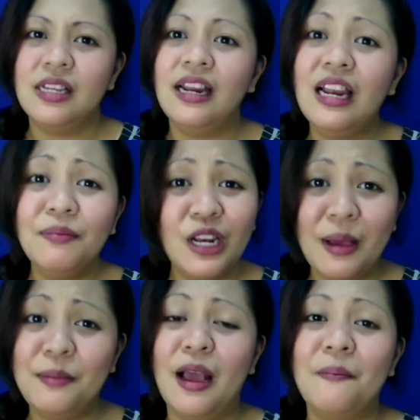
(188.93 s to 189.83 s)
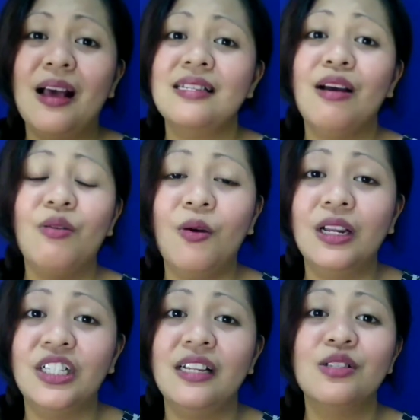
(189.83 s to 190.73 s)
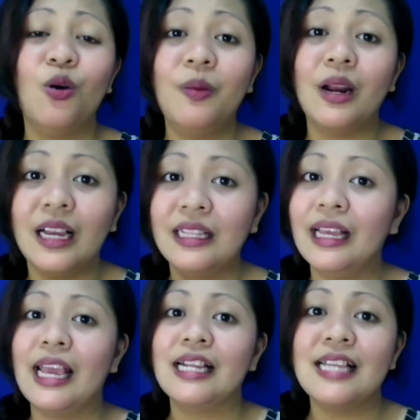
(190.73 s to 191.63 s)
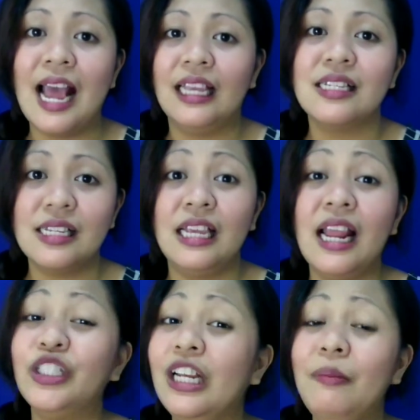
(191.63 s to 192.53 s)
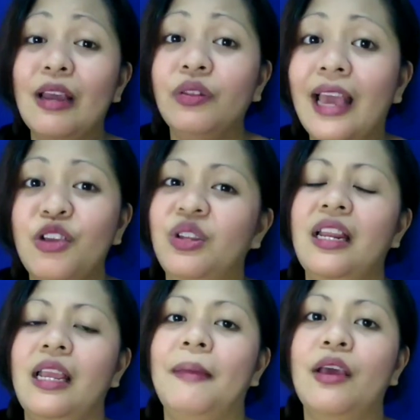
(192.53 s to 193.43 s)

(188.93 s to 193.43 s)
And alam niyo naman mga backs na ang collagen, sobrang ganda niyan sa ating skin. Actually, meron tayo niyan eh.